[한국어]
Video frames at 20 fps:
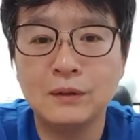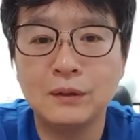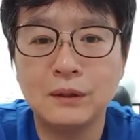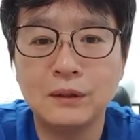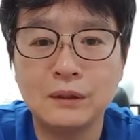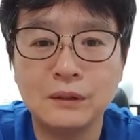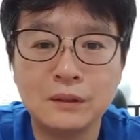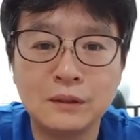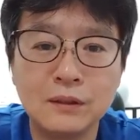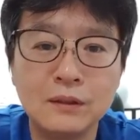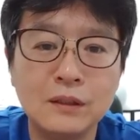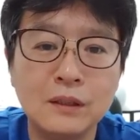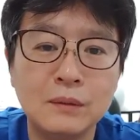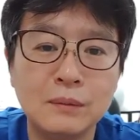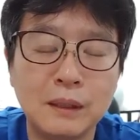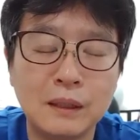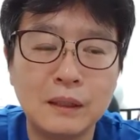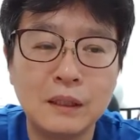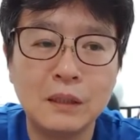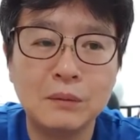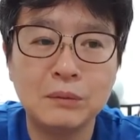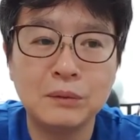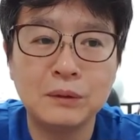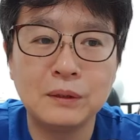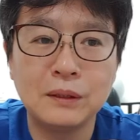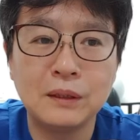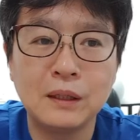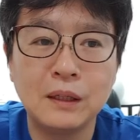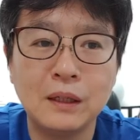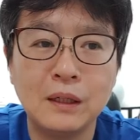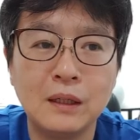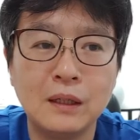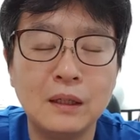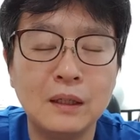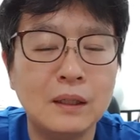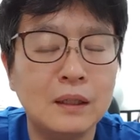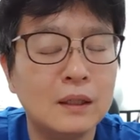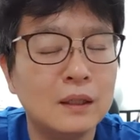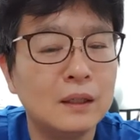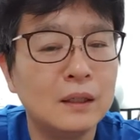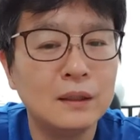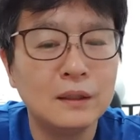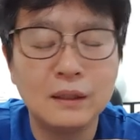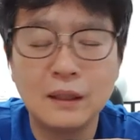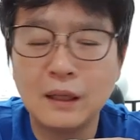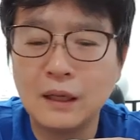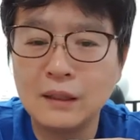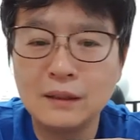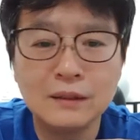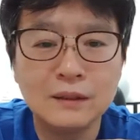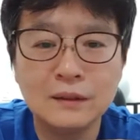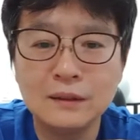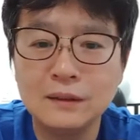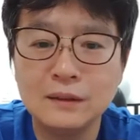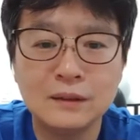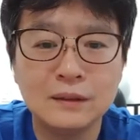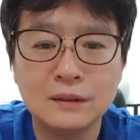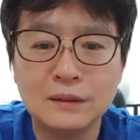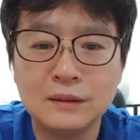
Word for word: 하여튼 그런 일이 많다 보니까 나는